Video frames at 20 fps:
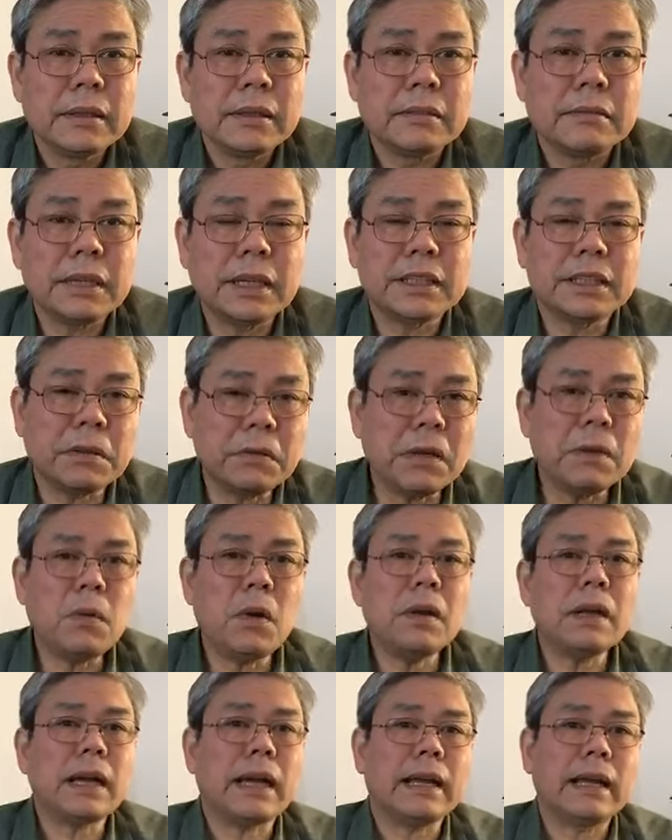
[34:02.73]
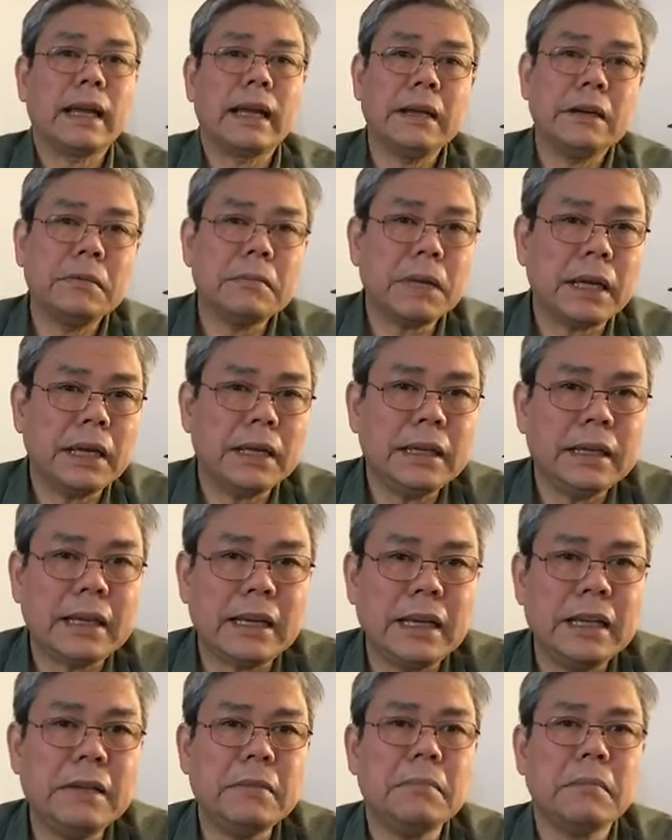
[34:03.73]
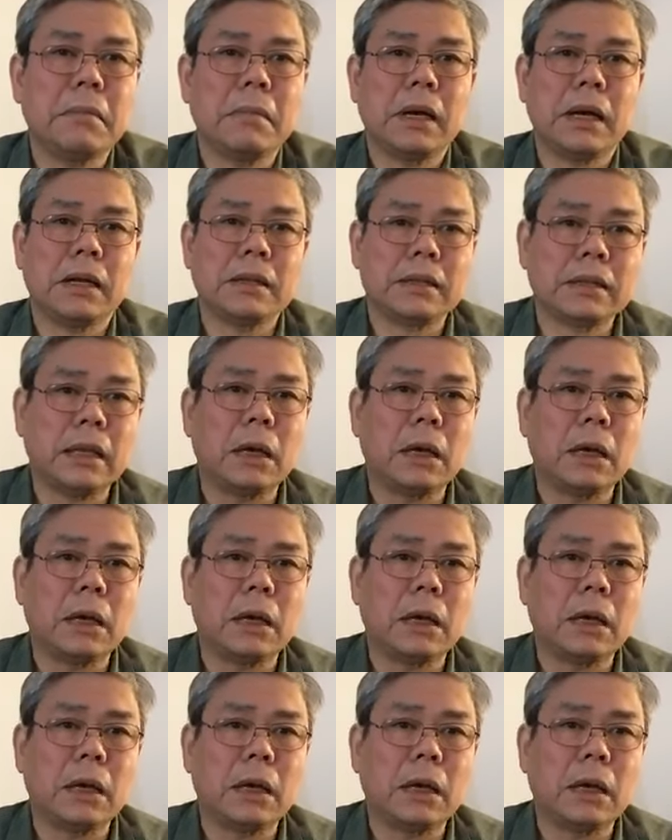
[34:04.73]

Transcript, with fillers: và trong cái bối cảnh ngày hôm nay khi mà